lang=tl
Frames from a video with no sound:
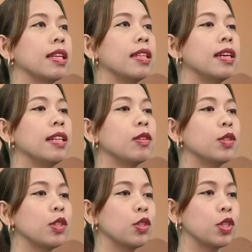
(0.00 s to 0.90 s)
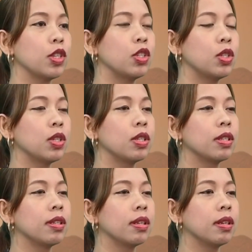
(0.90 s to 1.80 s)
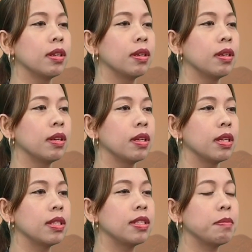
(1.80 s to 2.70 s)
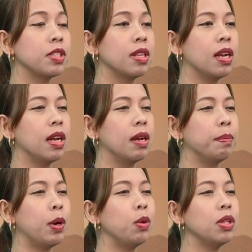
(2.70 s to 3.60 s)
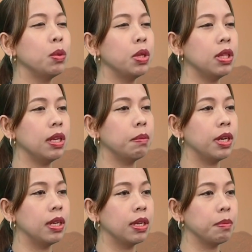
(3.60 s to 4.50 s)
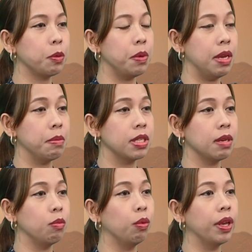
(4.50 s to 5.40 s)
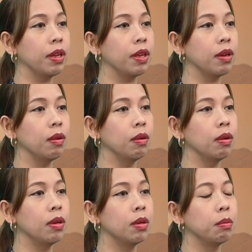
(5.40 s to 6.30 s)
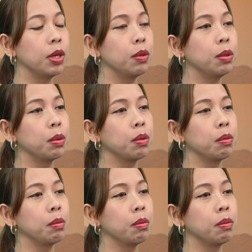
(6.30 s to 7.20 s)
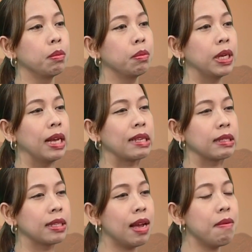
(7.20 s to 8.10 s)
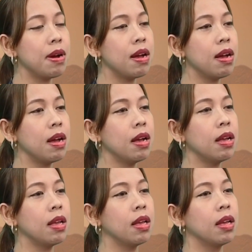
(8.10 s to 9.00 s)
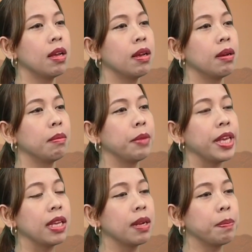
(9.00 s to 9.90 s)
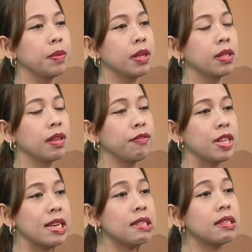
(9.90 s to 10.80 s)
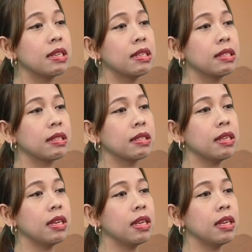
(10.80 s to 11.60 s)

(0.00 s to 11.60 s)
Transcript: Sa tagal ko sa church, it seems na paulit-ulit lang yung mga naging problema sa buhay ko. Magulong pag-asawa, mahirap sa finances kasi